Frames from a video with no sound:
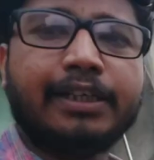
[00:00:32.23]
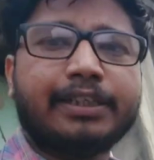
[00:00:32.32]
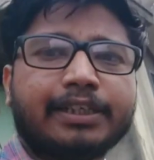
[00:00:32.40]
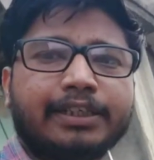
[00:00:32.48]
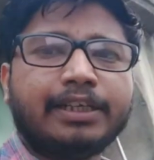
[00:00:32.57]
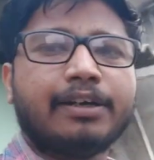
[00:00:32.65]
ठंडी
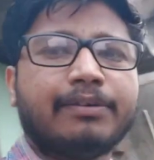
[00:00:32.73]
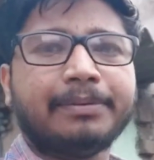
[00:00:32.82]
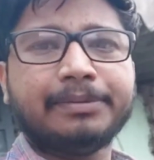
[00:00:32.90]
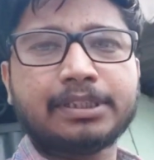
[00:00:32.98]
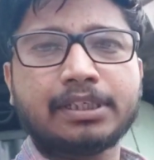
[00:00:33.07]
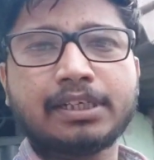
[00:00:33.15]
ठंडी हवा
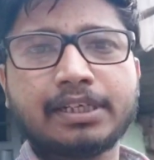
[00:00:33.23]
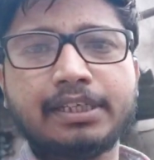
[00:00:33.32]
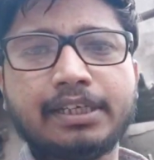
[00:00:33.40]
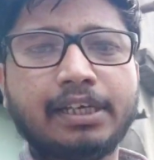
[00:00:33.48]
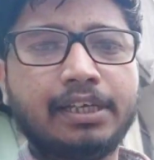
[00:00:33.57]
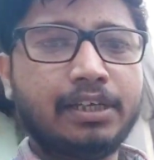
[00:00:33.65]
भी चल रही
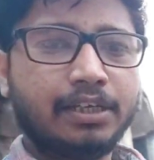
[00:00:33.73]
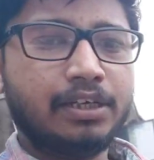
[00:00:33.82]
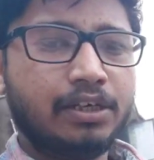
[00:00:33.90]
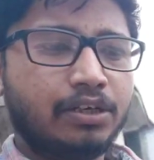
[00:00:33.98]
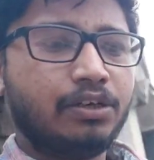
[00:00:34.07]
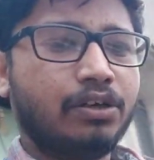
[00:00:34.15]
है
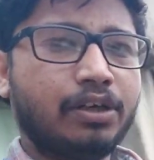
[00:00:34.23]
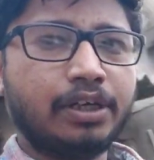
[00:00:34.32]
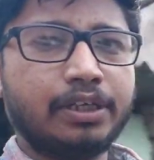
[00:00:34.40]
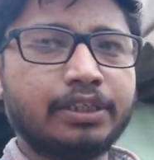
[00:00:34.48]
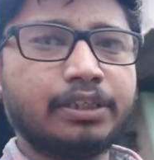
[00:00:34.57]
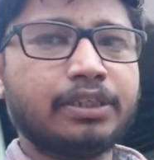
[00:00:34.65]

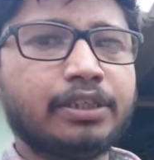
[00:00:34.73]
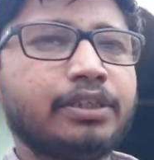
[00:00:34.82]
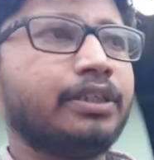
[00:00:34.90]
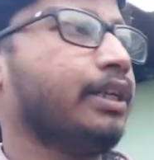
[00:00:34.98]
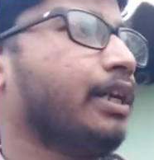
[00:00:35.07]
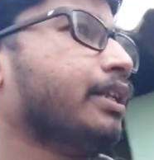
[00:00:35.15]
और
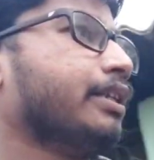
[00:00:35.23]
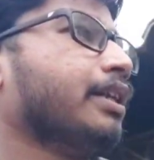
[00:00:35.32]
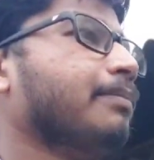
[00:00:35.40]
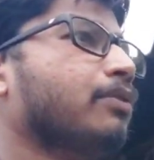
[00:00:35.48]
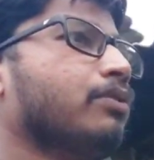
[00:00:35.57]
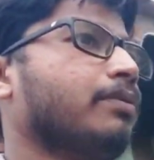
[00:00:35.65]
दिखाते
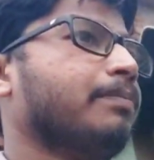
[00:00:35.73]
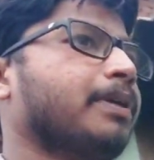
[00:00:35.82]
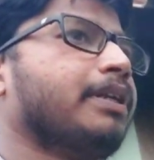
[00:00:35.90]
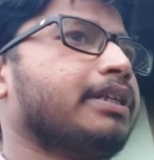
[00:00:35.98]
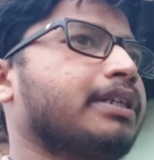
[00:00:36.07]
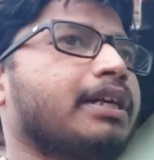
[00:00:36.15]
हैं आप लोग को
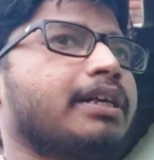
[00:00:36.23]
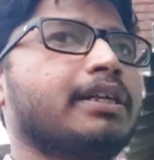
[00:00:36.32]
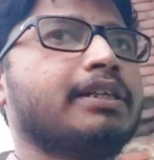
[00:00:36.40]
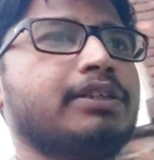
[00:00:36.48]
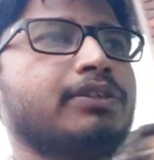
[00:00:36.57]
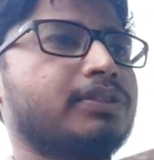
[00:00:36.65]
परी क्या
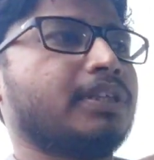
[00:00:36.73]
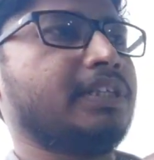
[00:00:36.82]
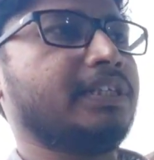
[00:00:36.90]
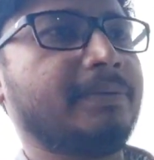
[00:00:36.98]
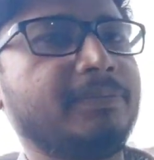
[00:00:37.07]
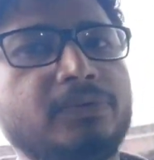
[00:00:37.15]
कर रही है तो
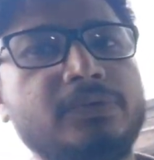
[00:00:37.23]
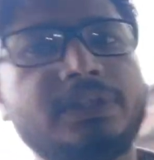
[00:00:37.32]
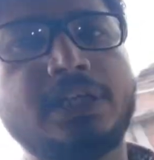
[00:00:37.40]
चलिए आप लोग को